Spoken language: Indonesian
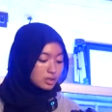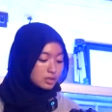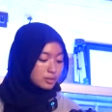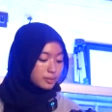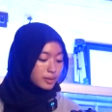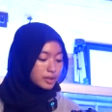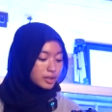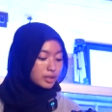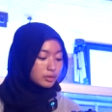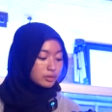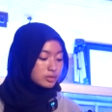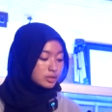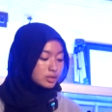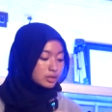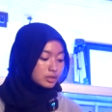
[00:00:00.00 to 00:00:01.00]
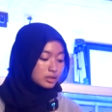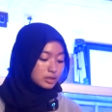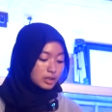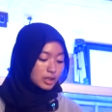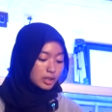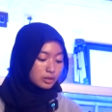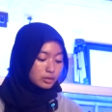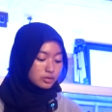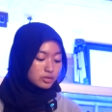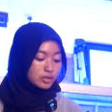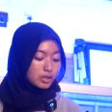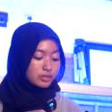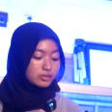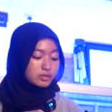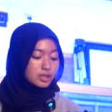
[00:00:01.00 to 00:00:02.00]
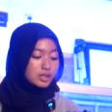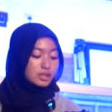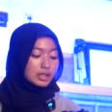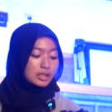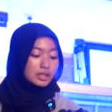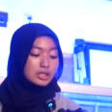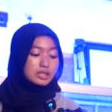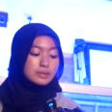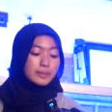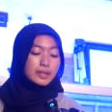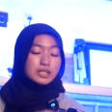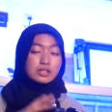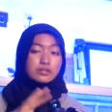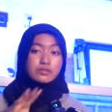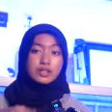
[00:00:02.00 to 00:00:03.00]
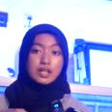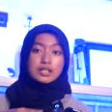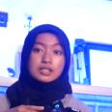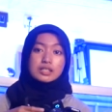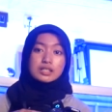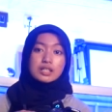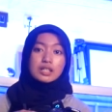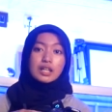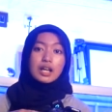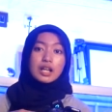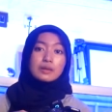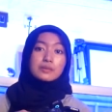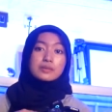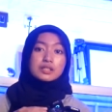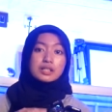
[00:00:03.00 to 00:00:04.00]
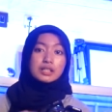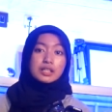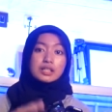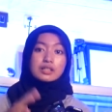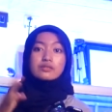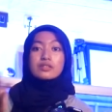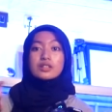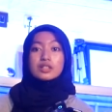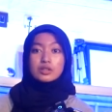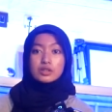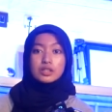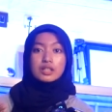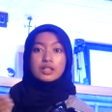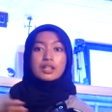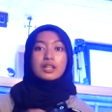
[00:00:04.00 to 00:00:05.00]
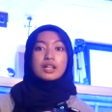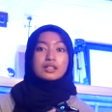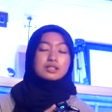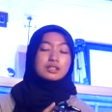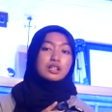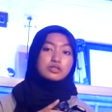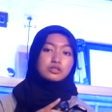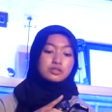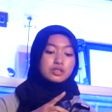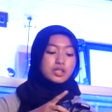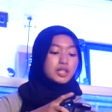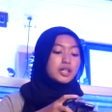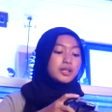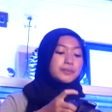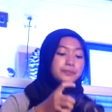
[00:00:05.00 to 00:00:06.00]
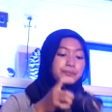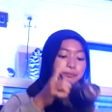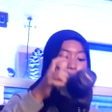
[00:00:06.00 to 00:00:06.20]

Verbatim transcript: seperti itu sih yang 700D nanti spesifikasinya kalian bisa lihat di video kita yang selanjutnya ya